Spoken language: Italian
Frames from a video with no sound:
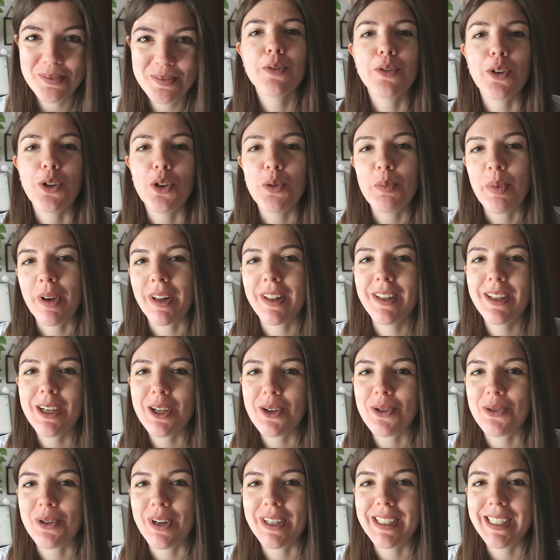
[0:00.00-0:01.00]
Voglio partire
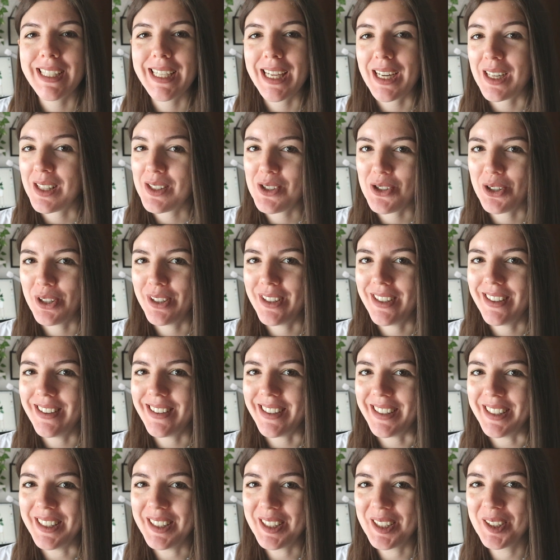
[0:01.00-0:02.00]
con una dichiarazione di
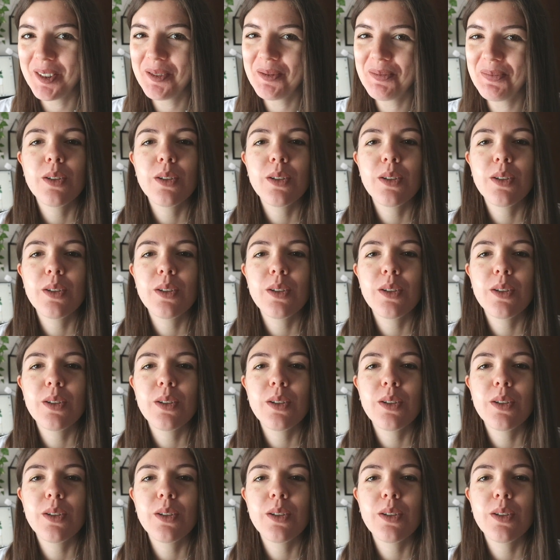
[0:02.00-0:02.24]
intenti.